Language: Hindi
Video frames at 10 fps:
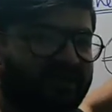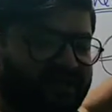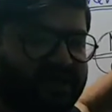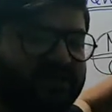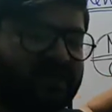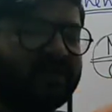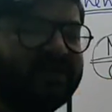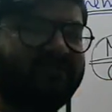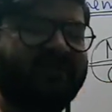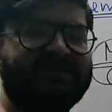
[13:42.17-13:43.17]
तो अगेन
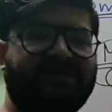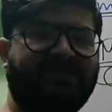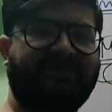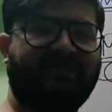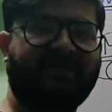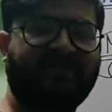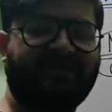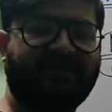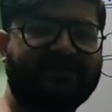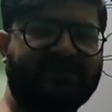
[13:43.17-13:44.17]
डेफिनेशन ऑफ केमिकल
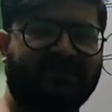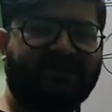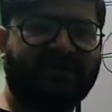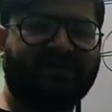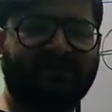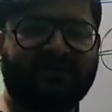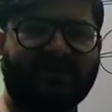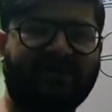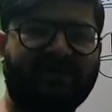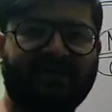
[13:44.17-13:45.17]
रिएक्शन
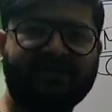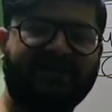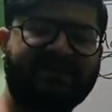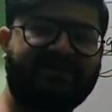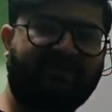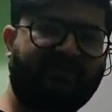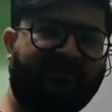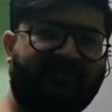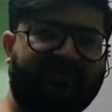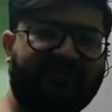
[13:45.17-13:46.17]
केमिकल रिएक्शन इज द
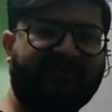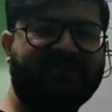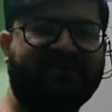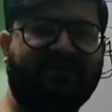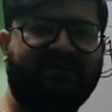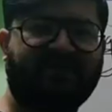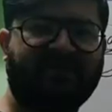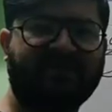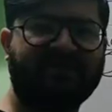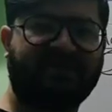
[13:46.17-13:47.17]
प्रोसेस इन विच
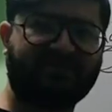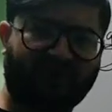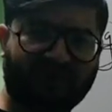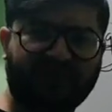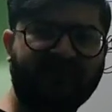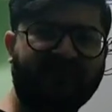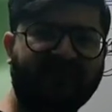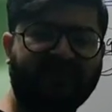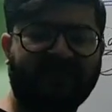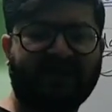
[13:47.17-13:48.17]
केमिकल चेंज ऑकर्स
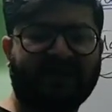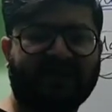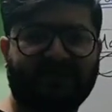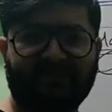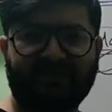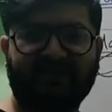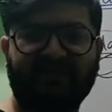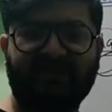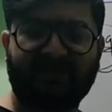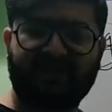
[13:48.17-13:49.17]

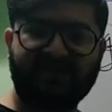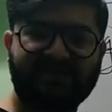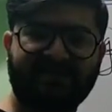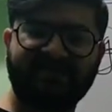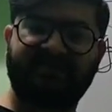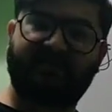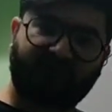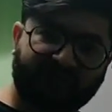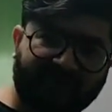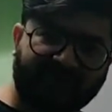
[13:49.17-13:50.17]
केमिकल रिएक्शन इज अ
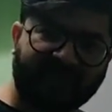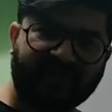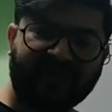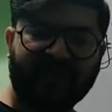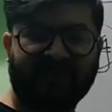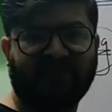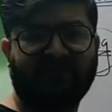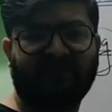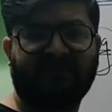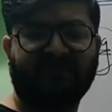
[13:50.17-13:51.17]
प्रोसेस इन
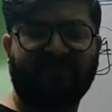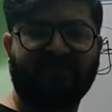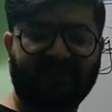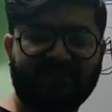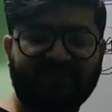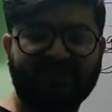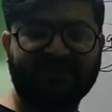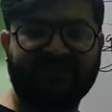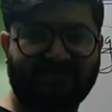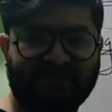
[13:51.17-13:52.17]
विच इन विच
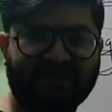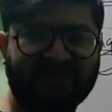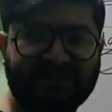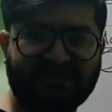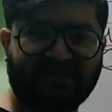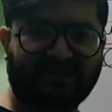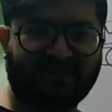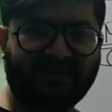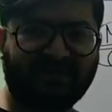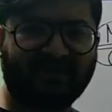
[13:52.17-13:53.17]
केमिकल चेंज
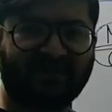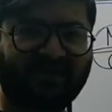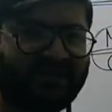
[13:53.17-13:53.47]
ऑकर्स